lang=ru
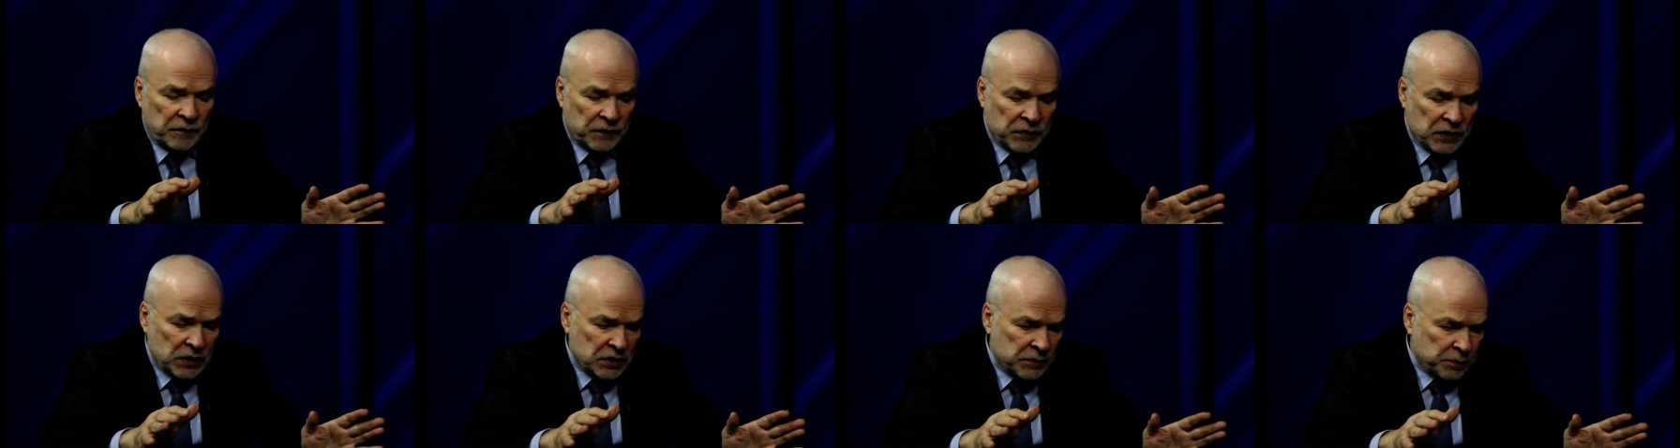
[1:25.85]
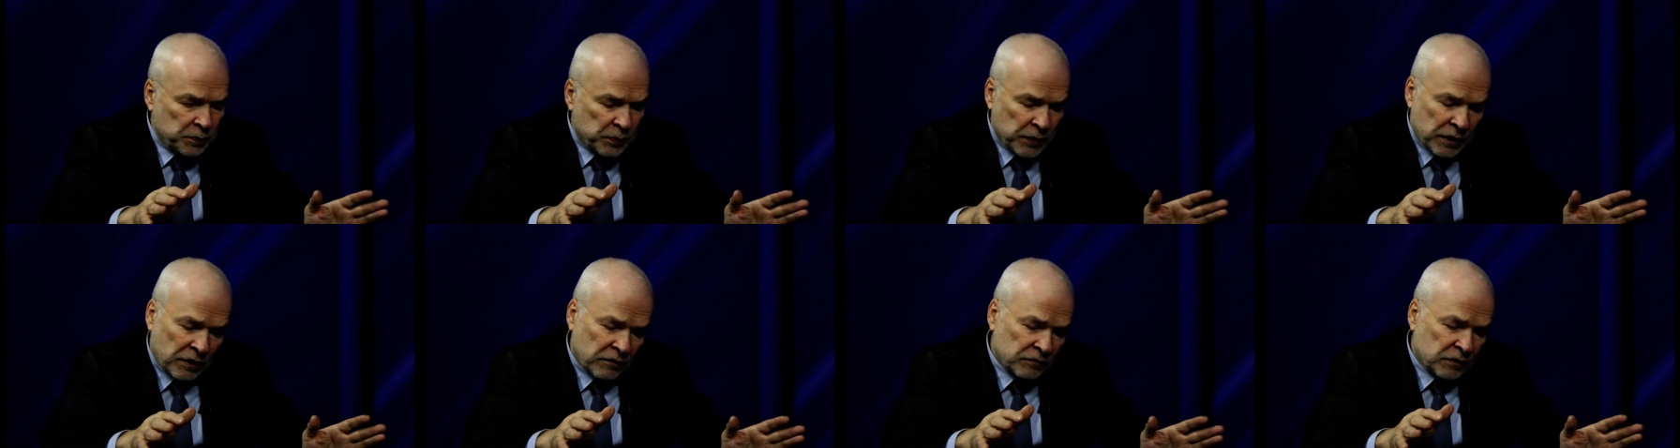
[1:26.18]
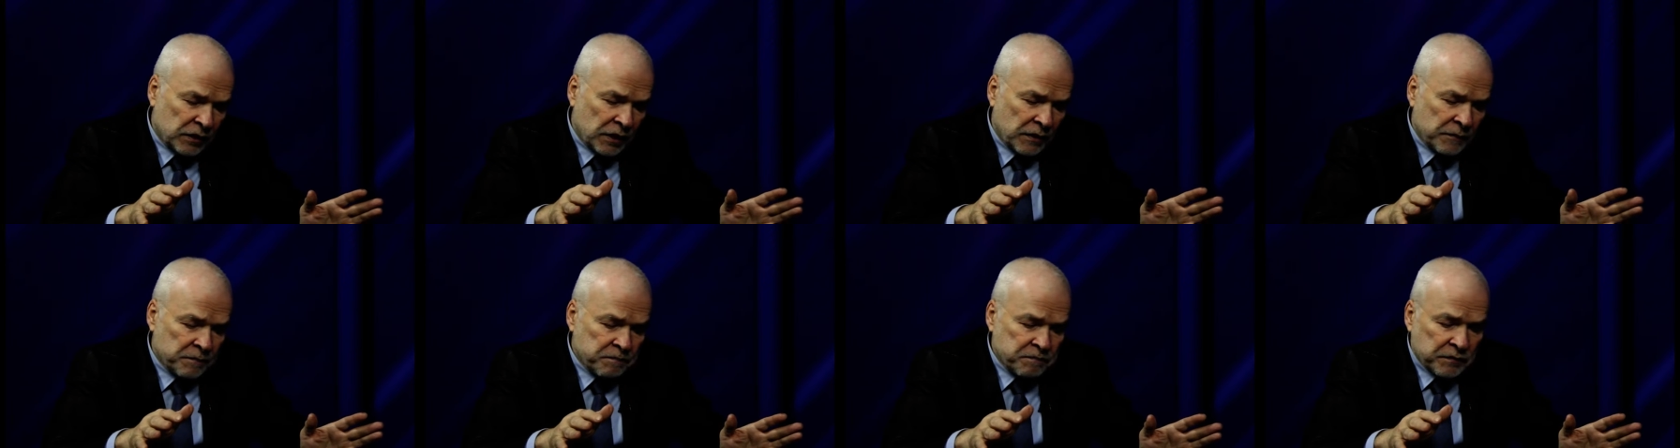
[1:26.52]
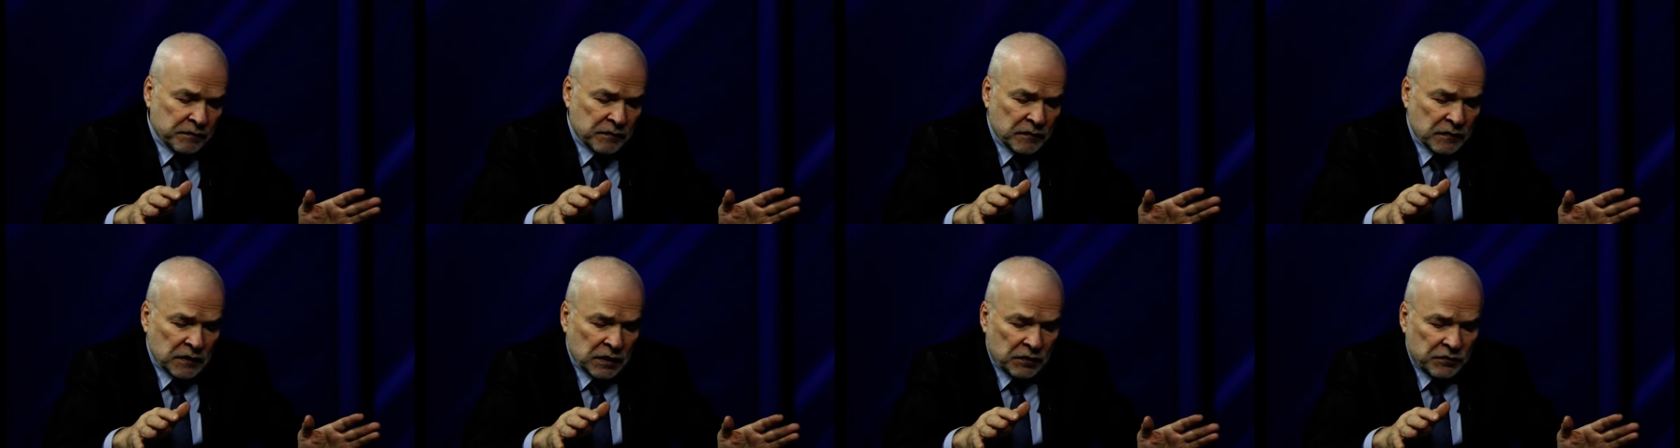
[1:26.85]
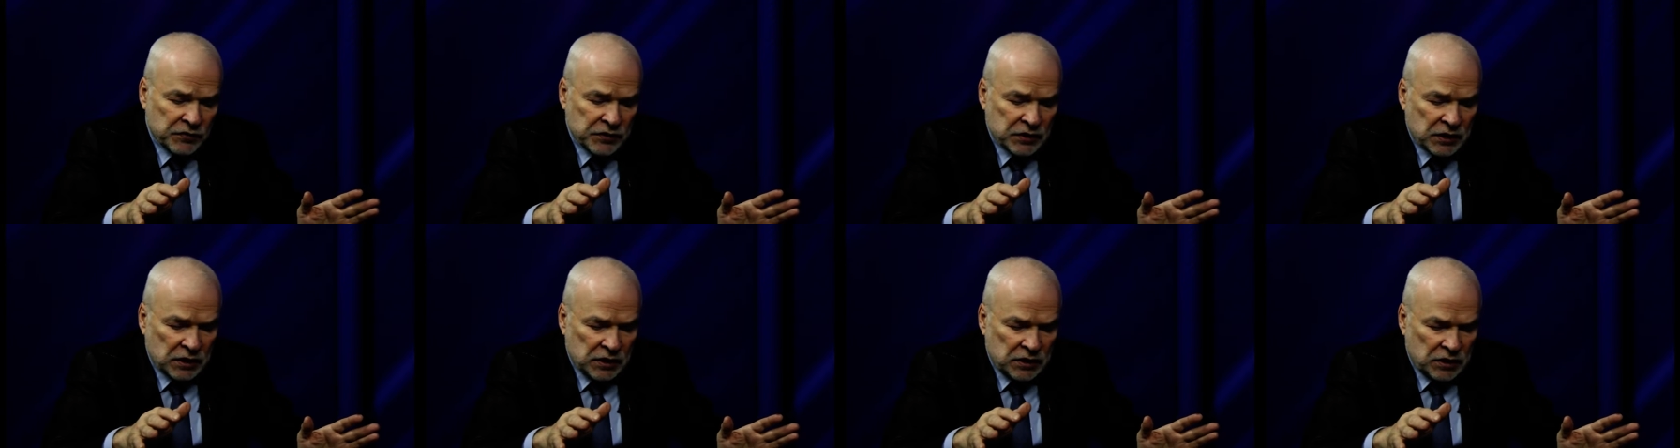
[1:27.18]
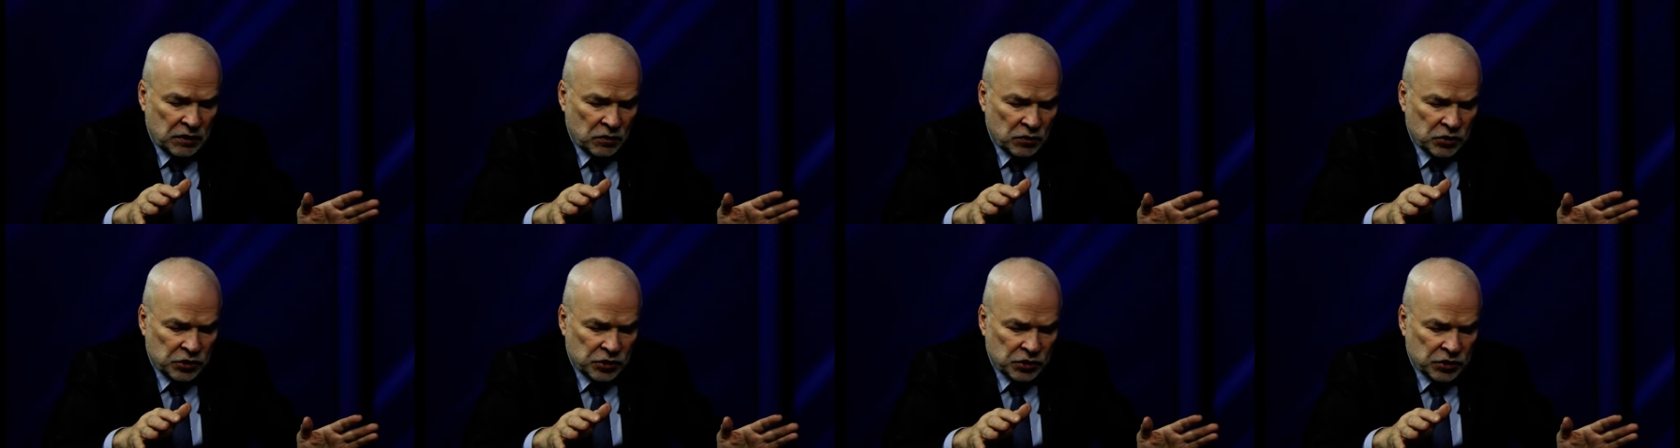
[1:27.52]
Есть, правда, в
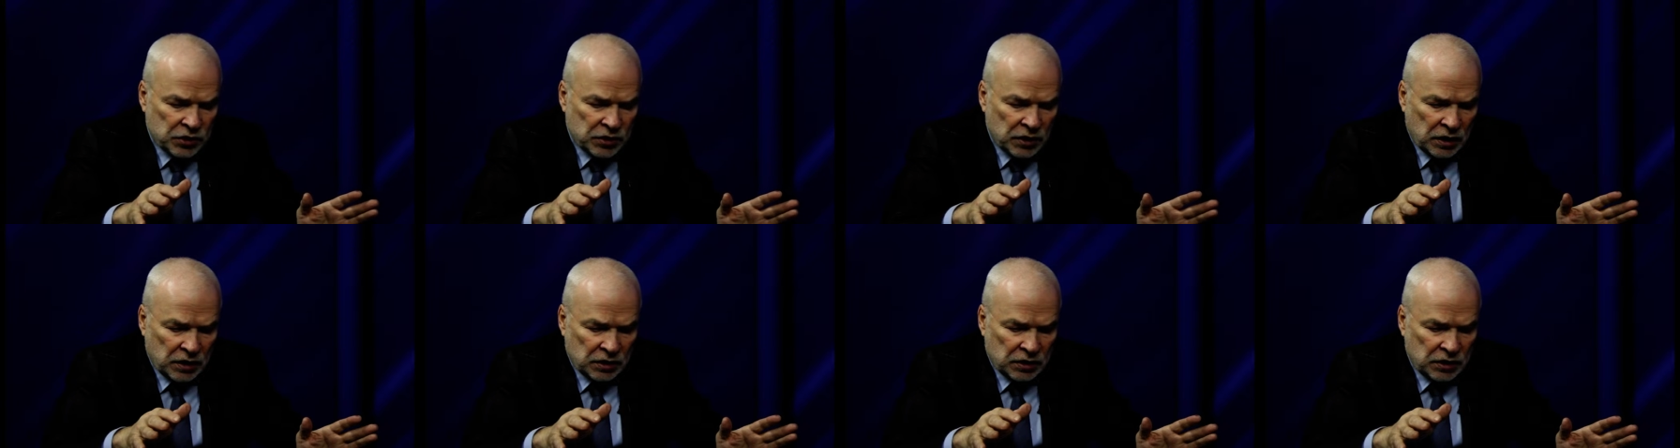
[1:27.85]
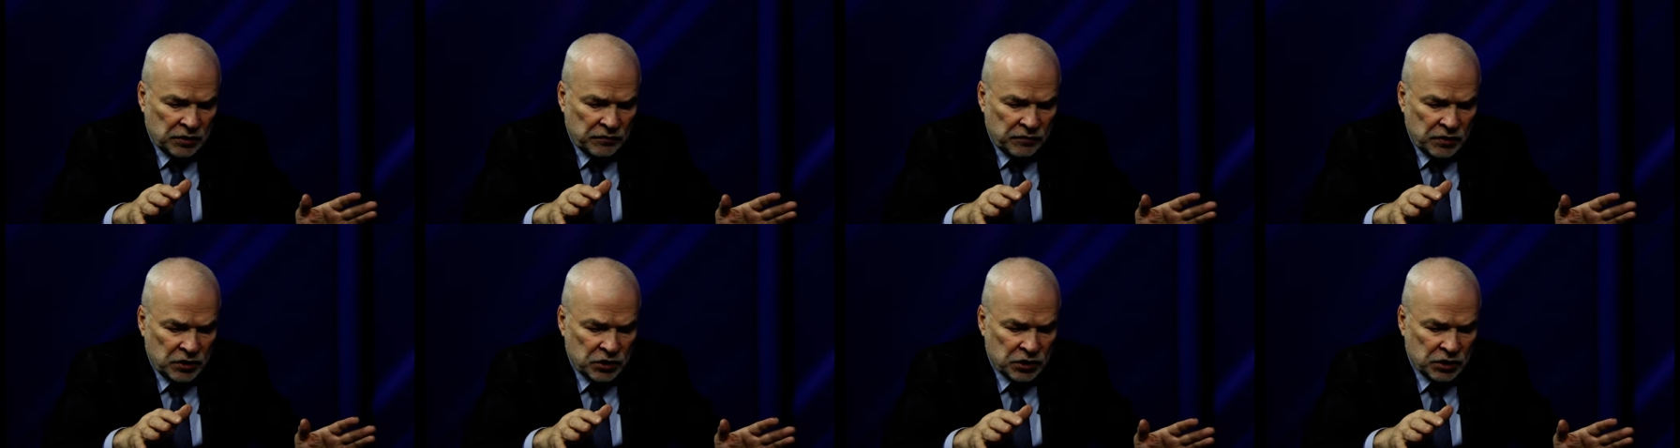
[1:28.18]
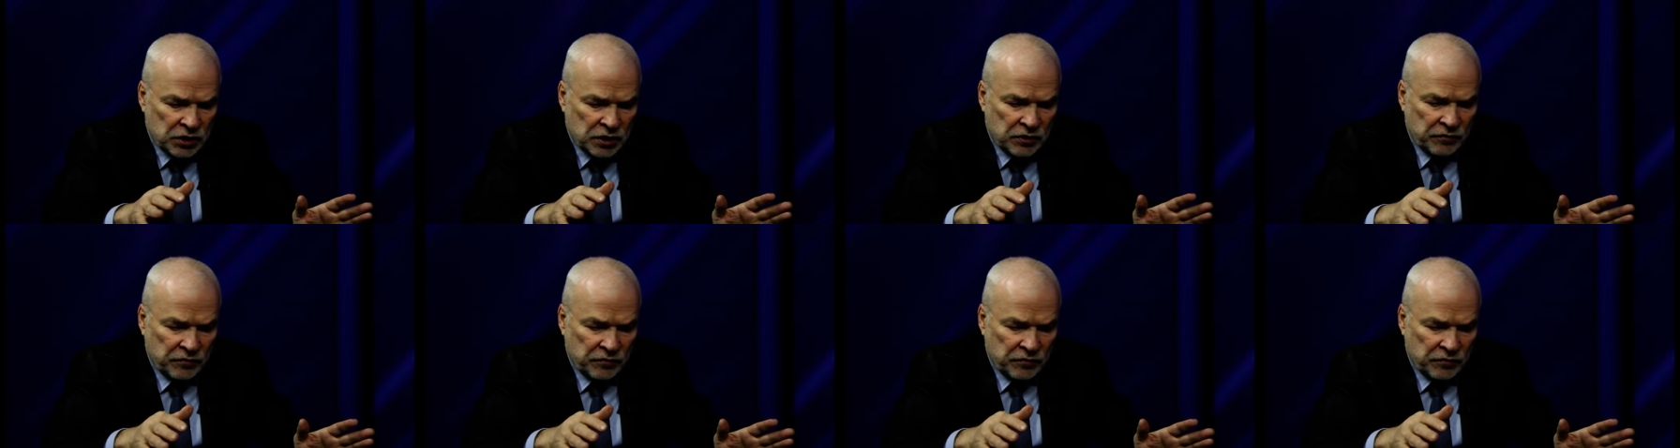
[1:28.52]
статье очень странные вещи.